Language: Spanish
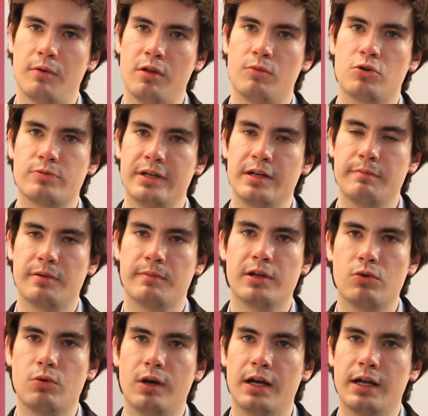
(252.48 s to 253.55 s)
podemos ver en
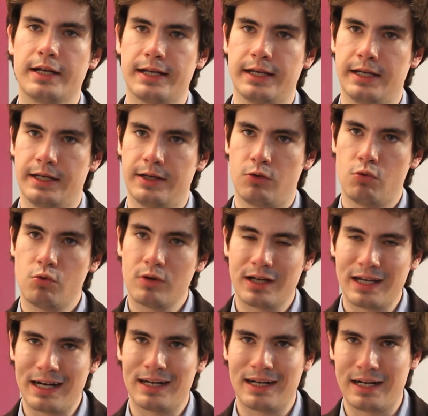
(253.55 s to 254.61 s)
primer lugar un
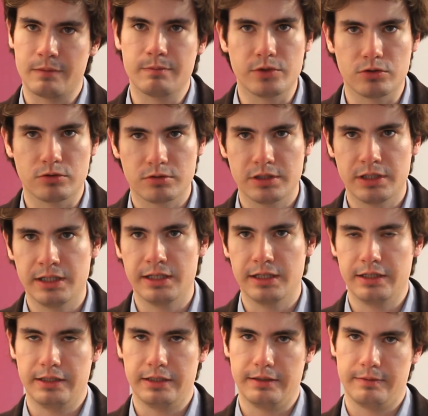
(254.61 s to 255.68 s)
gran cambio,
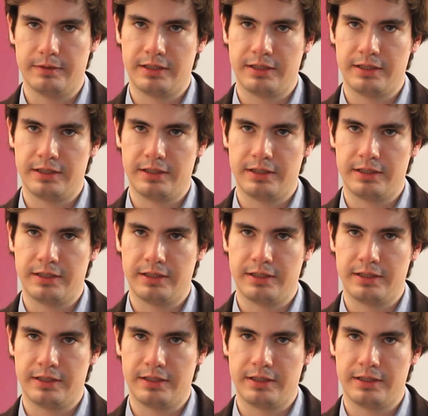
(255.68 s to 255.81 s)
que